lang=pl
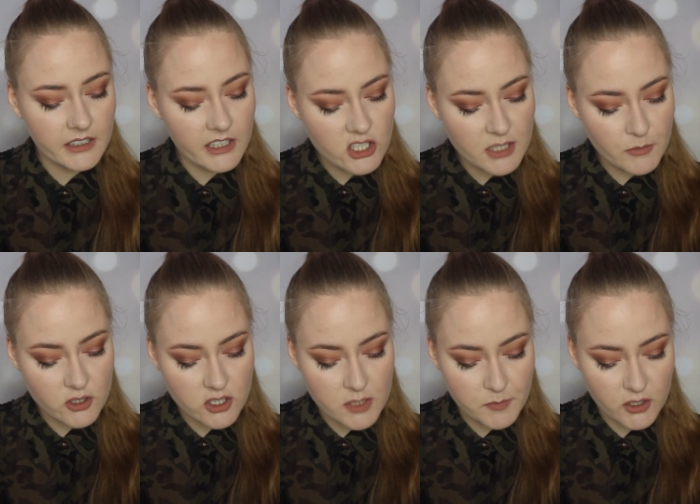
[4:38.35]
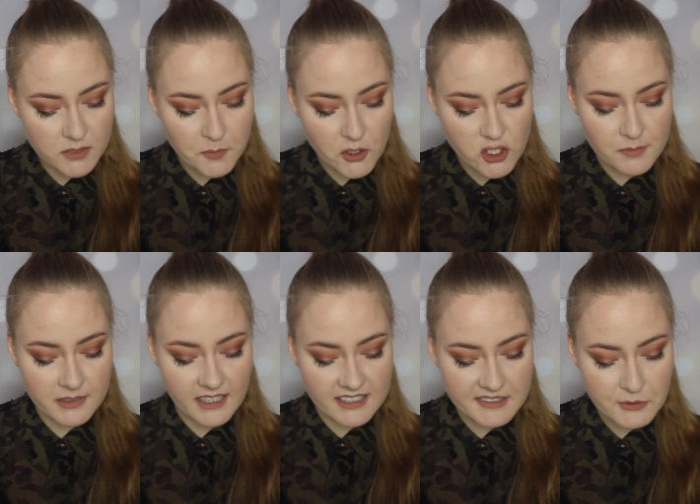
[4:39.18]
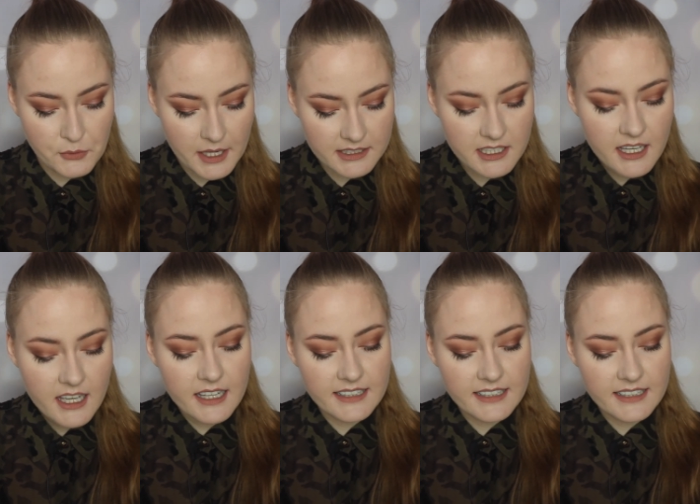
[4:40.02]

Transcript: I jeszcze może szybko spojrzymy na skład.